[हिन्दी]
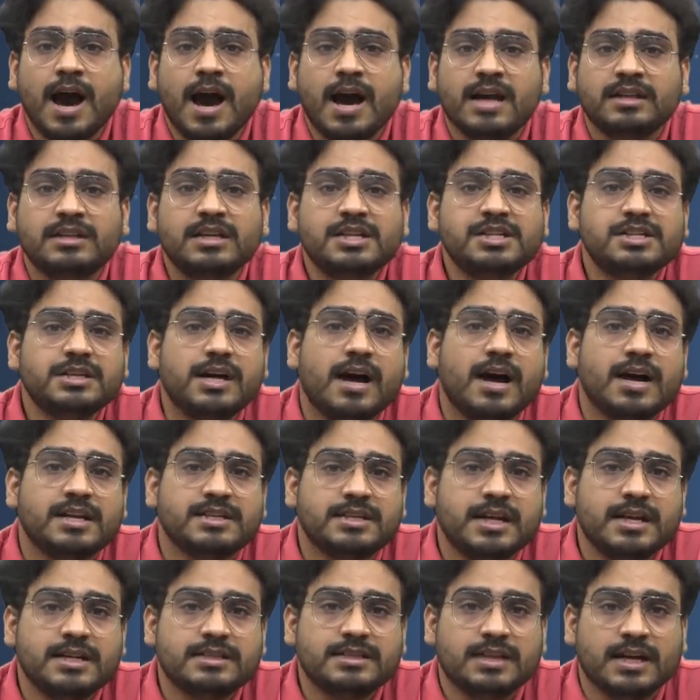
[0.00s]
आदर्श
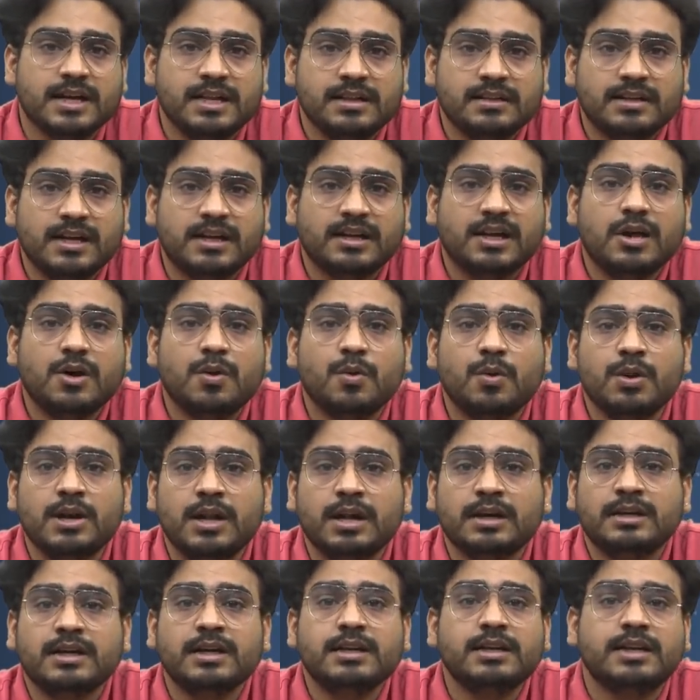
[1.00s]
आचार संहिता का
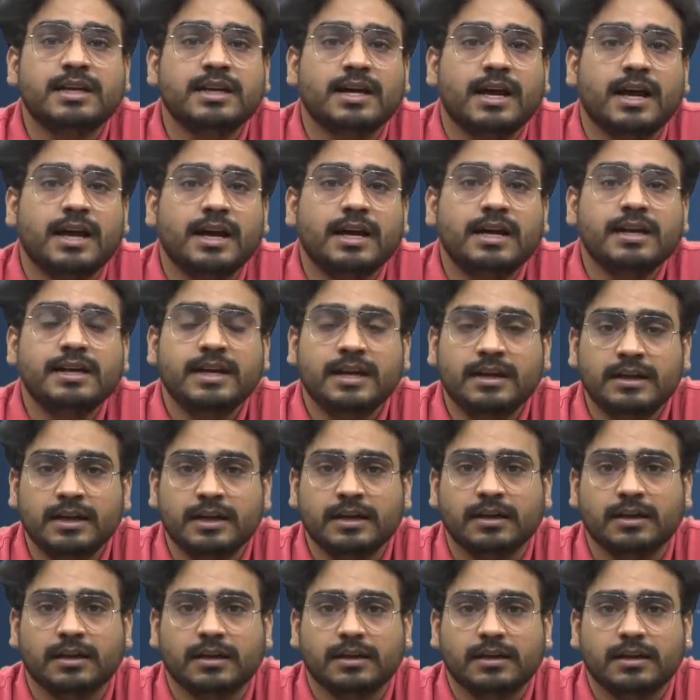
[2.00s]
उल्लंघन किया है या
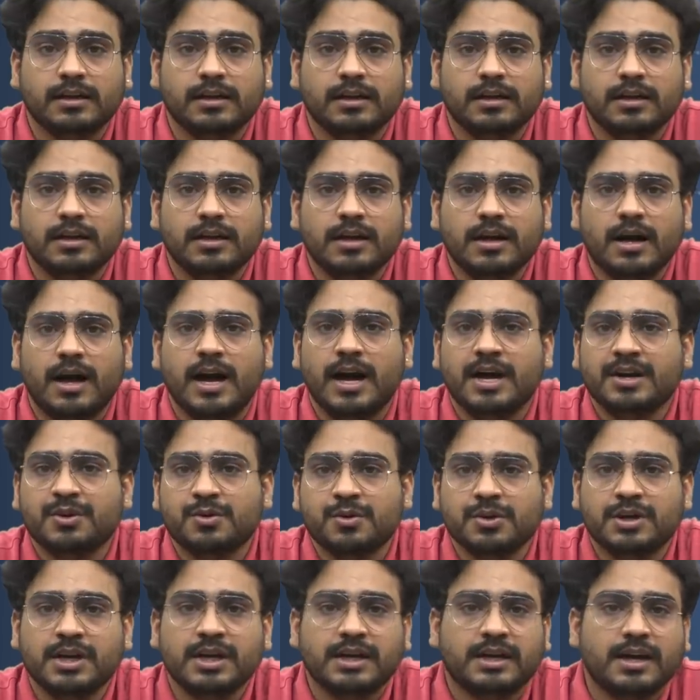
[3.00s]
नहीं
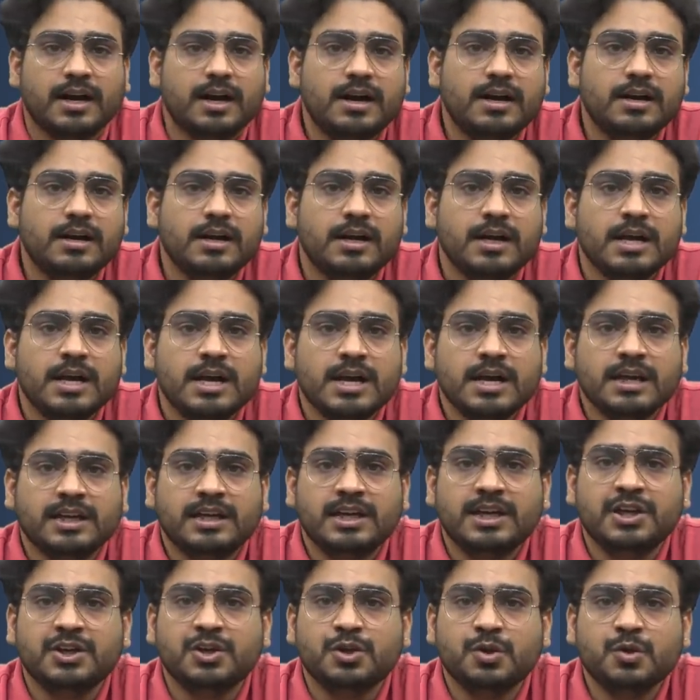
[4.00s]
हाईकोर्ट ने कहा
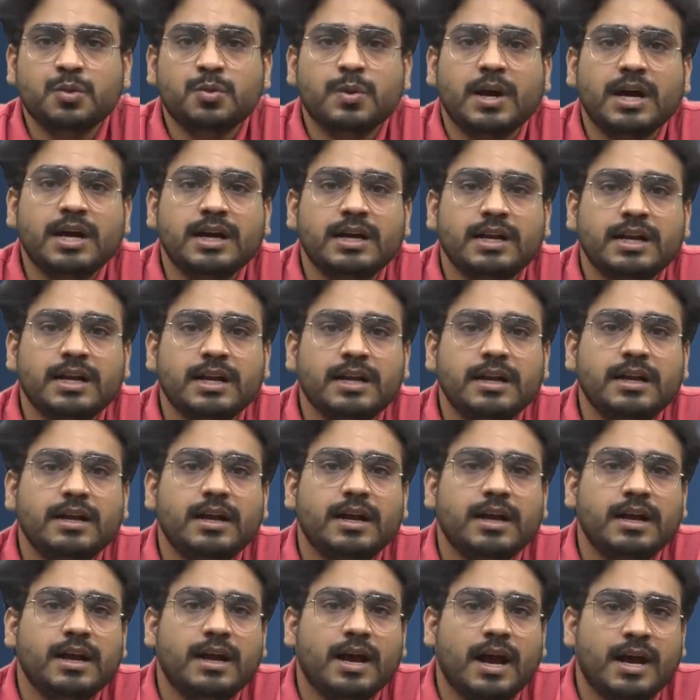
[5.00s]
कि
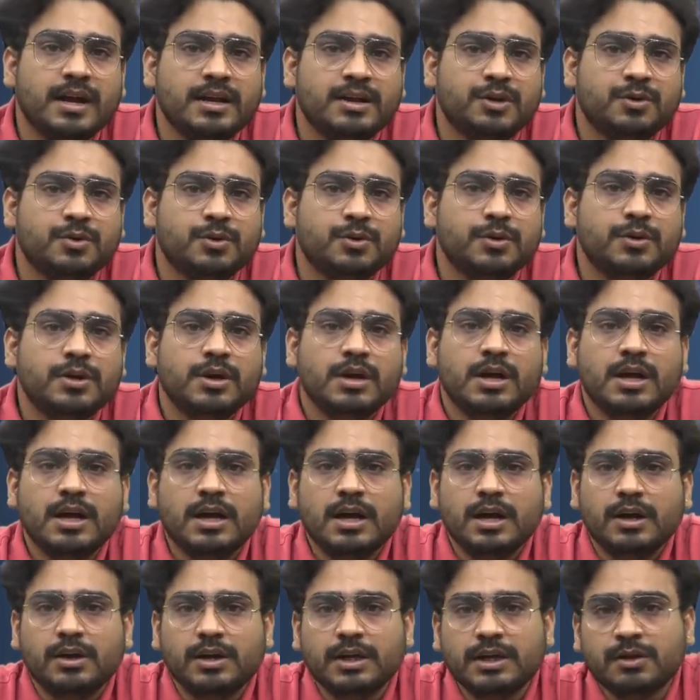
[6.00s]
यूआईडीएआई को
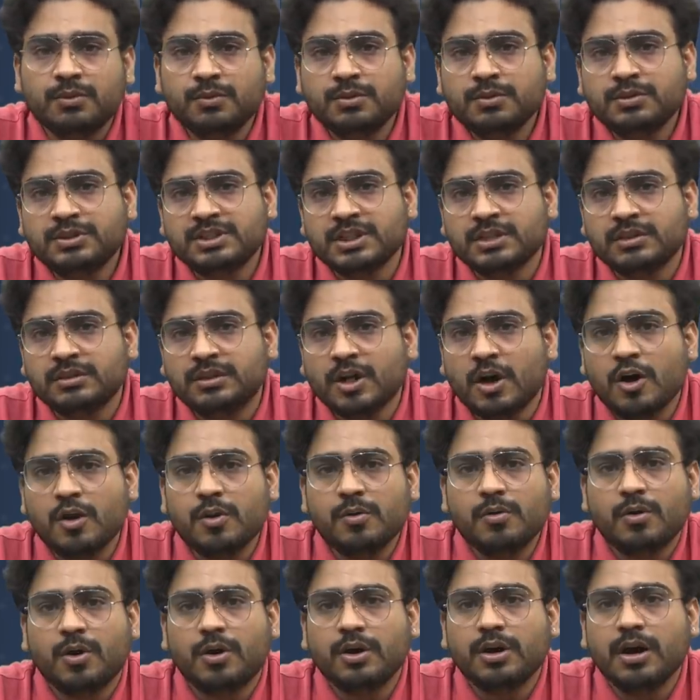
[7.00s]
उन
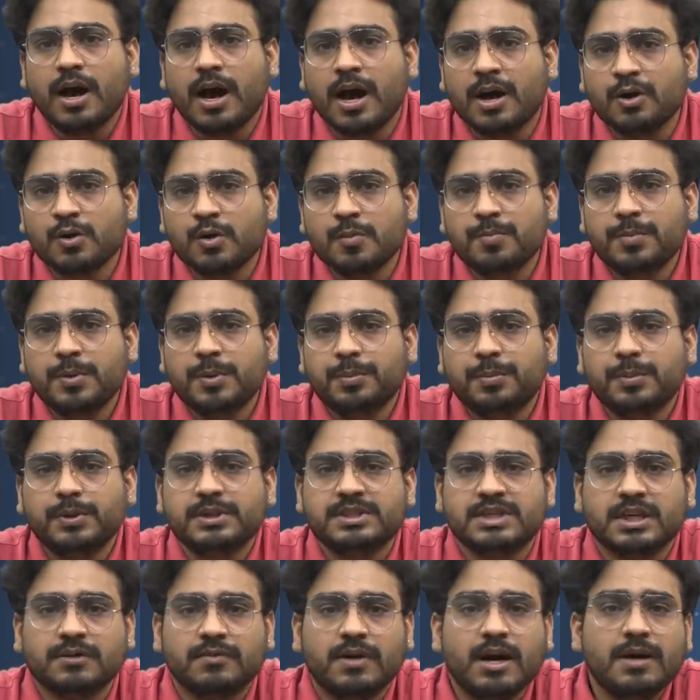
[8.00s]
चिंताओं और आरोपों पर
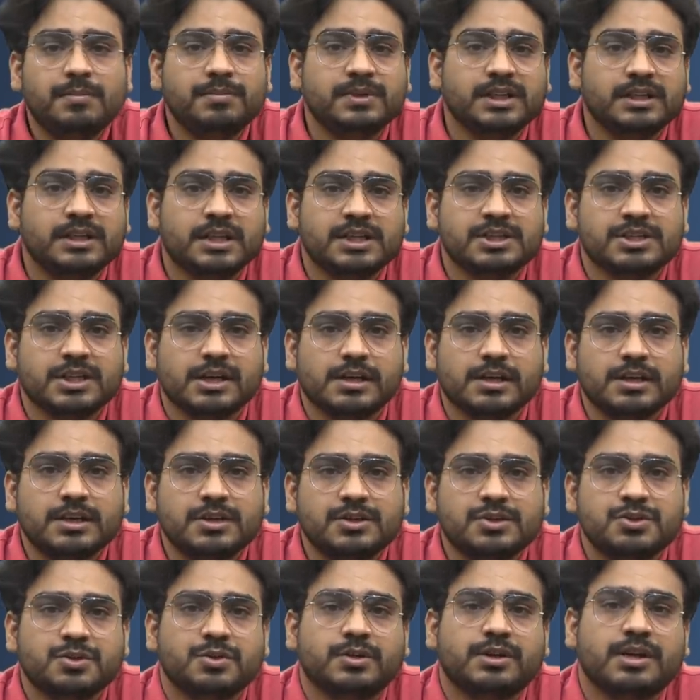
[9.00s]
जवाब देना चाहिए
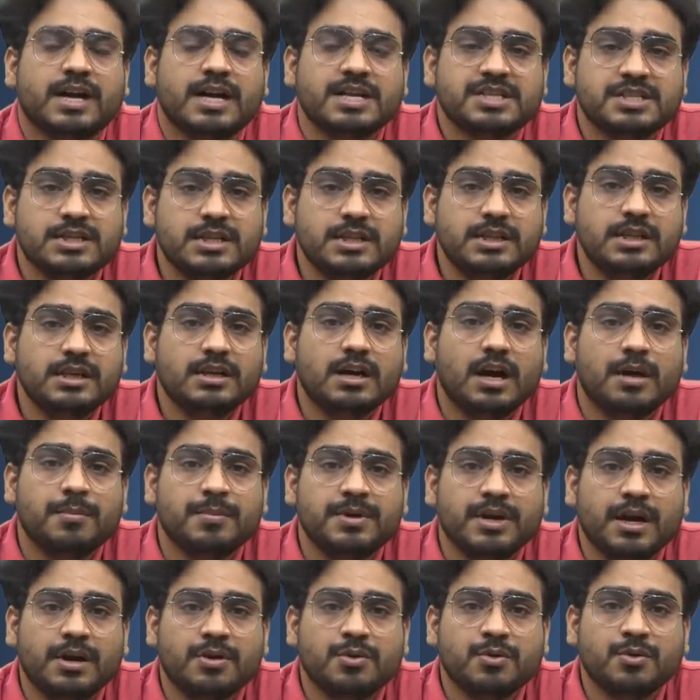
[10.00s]
जो राजनीतिक
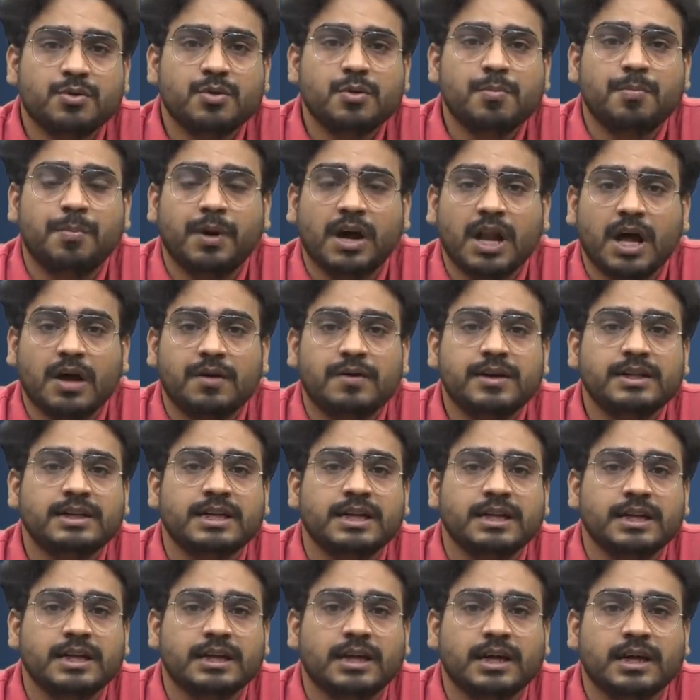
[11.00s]
अभियानों को बढ़ावा
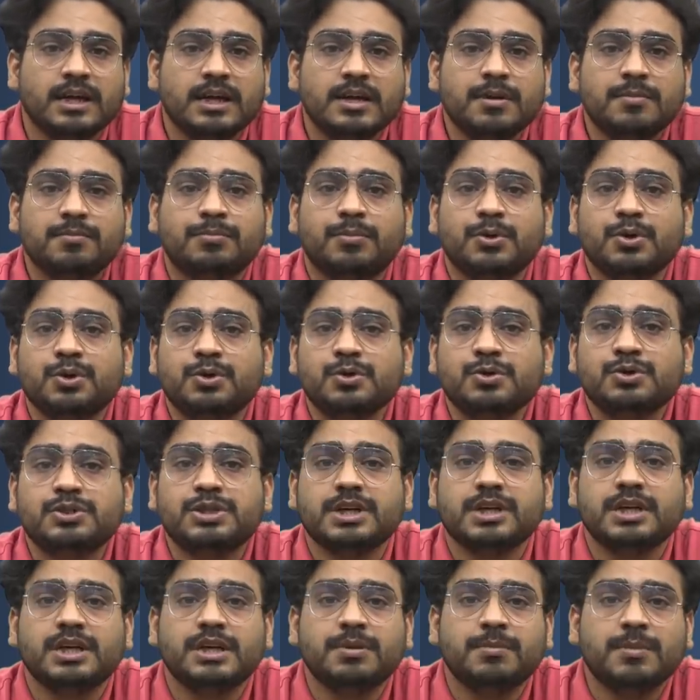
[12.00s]
देने के लिए
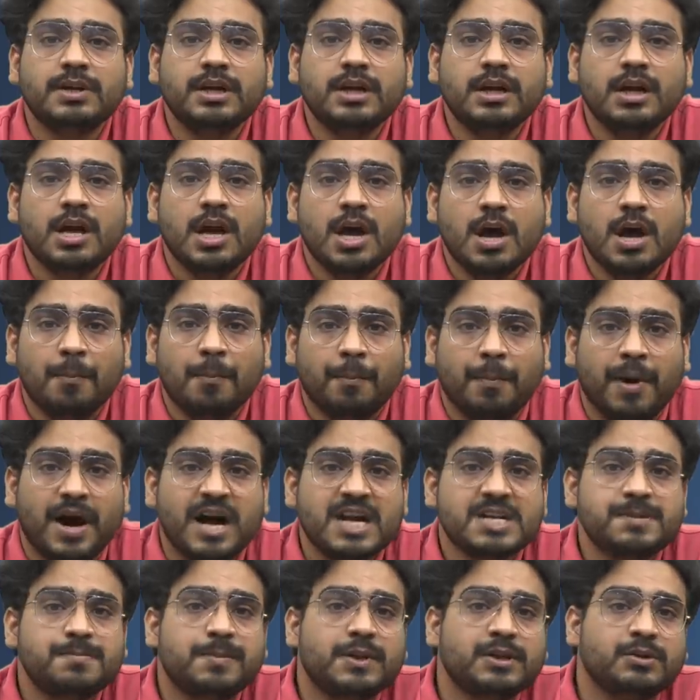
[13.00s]
पुडुचेरी में
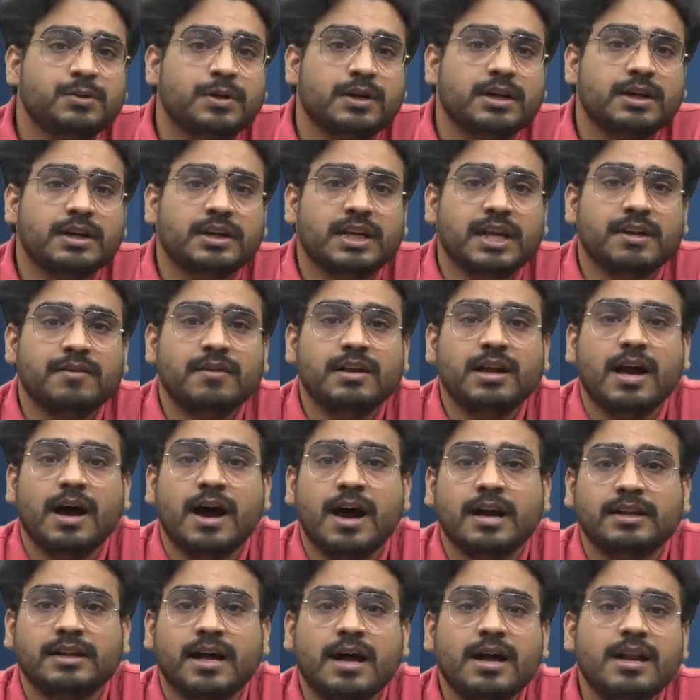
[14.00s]
भाजपा द्वारा केवल
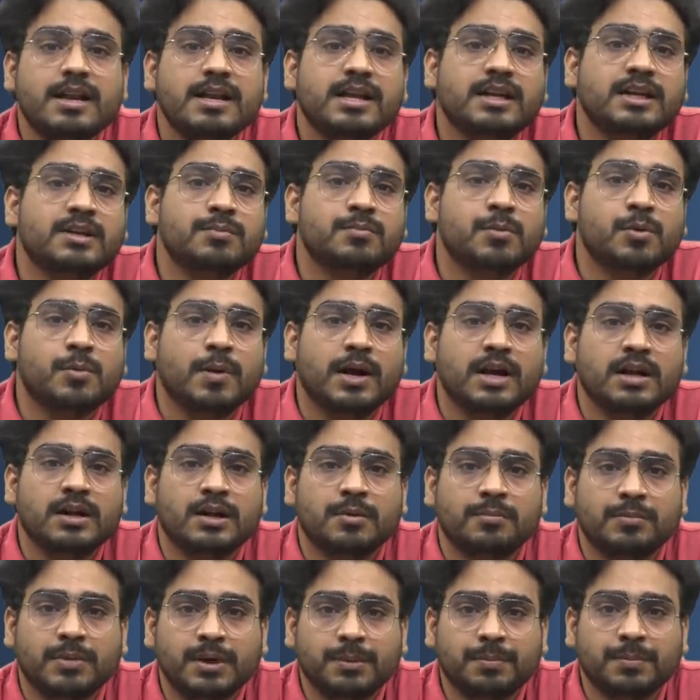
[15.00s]
आधार लिंक्ड मोबाइल
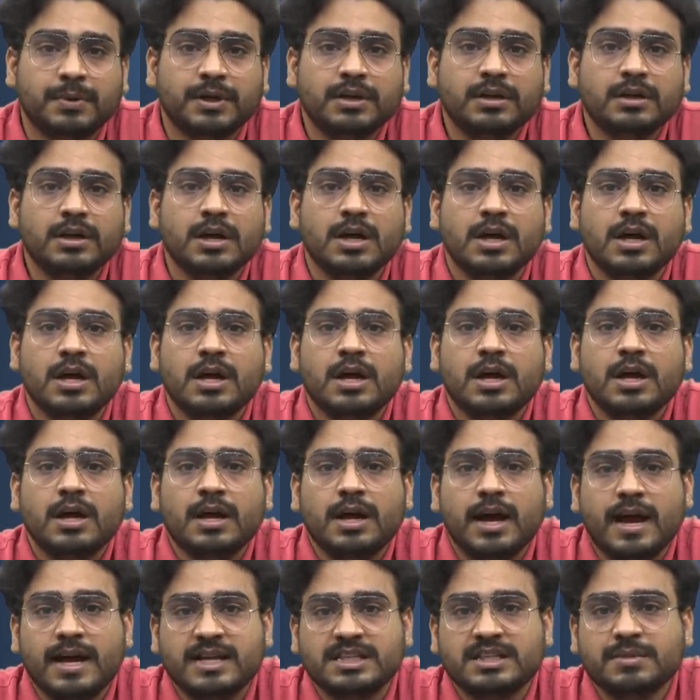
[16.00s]
नंबर पर
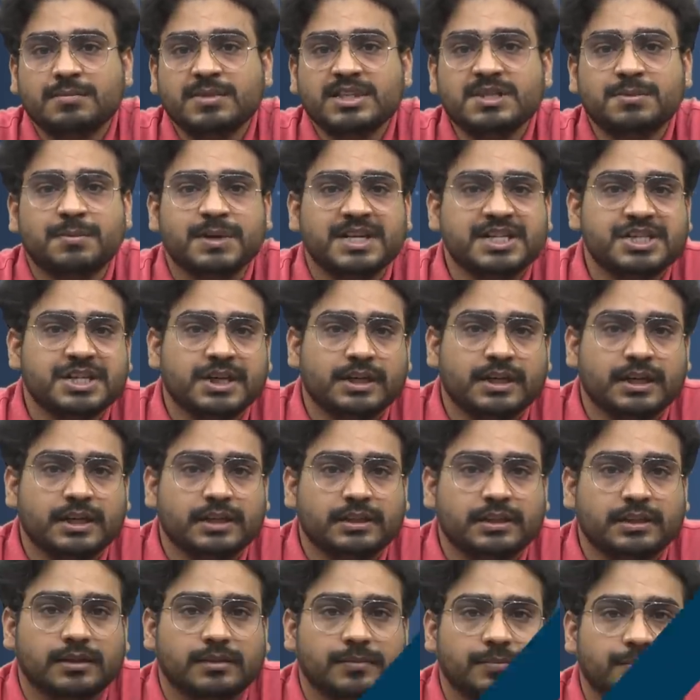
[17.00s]
एसएमएस भेजे गए
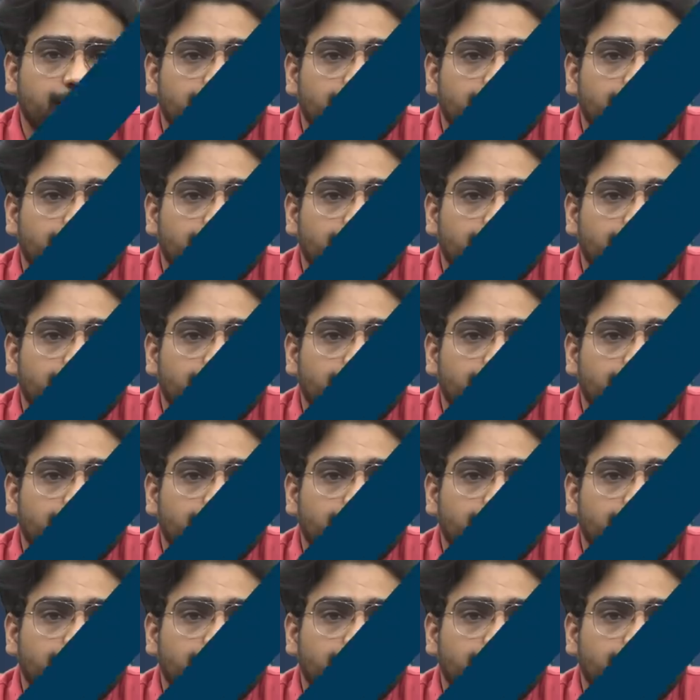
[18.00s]
थे